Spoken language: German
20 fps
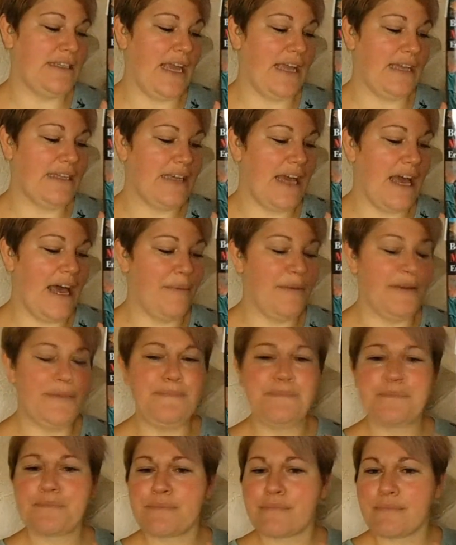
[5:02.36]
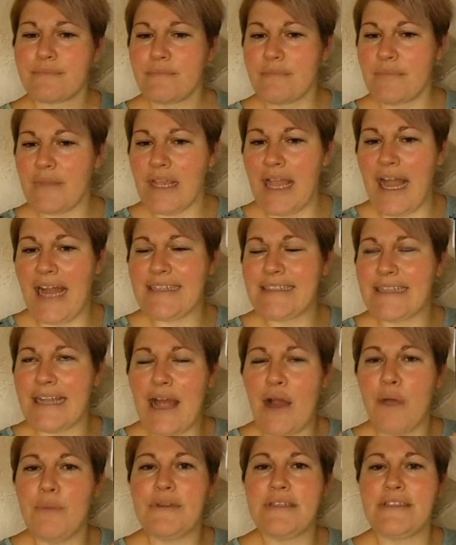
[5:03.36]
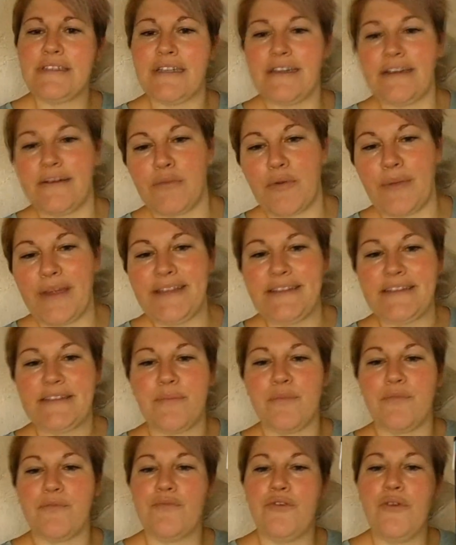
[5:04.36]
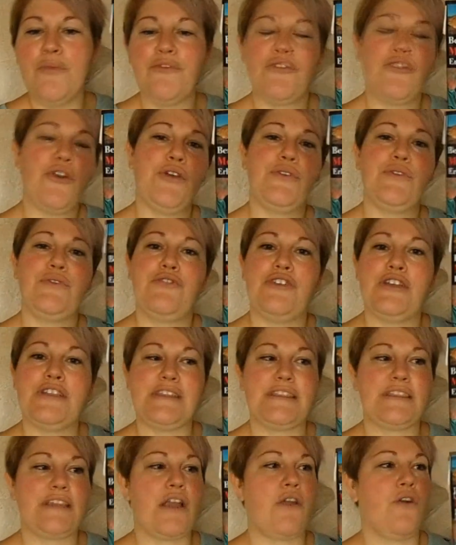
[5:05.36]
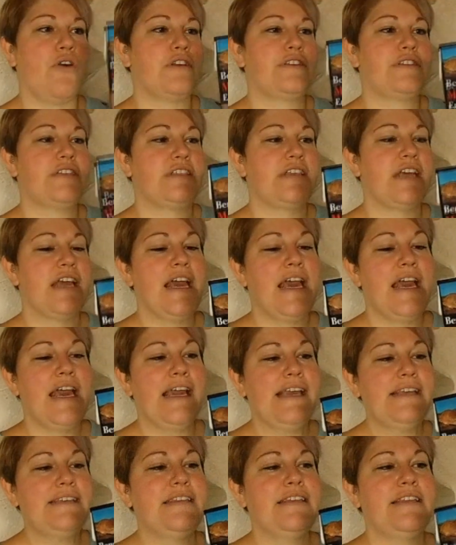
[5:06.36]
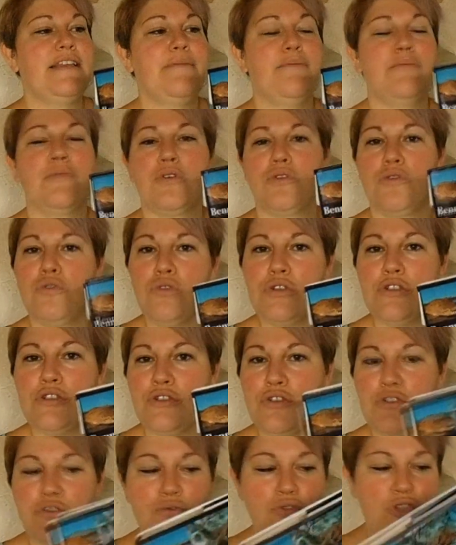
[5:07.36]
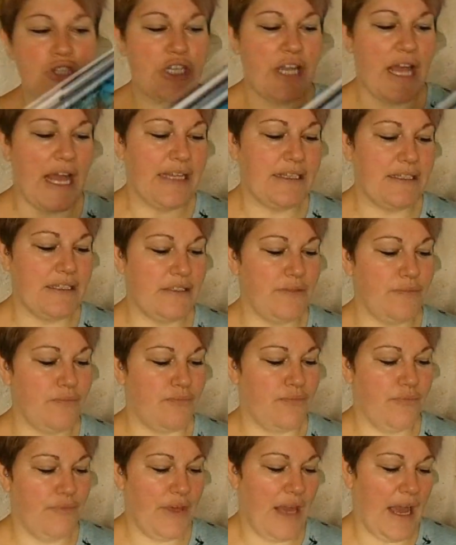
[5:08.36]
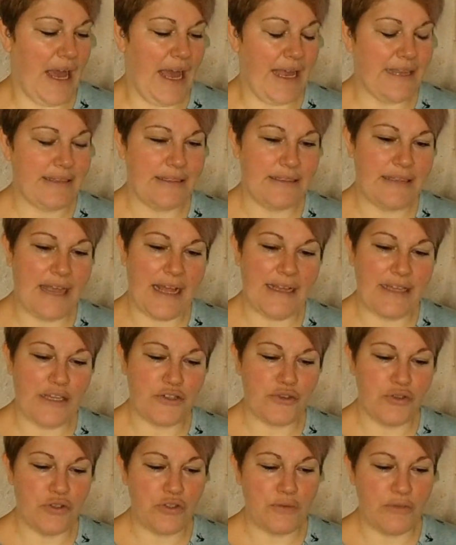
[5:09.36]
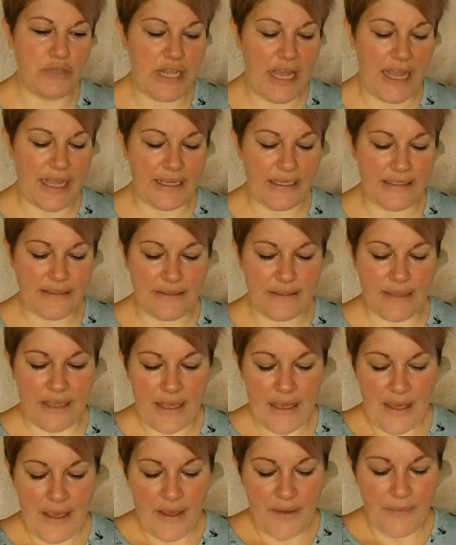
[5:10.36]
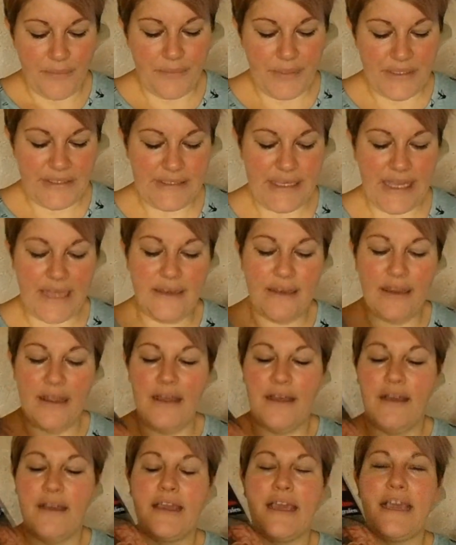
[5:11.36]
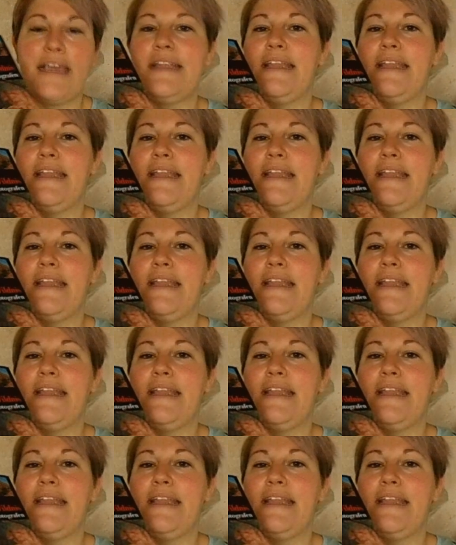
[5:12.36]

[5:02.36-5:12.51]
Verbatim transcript: entdeckt habe. Hat, glaube ich, äh, Moment, 5,49 gekostet. Ist in einem guten Zustand. Ich, ja, es ist halt der Schutzumschlag, ist ein, ein bisschen äh,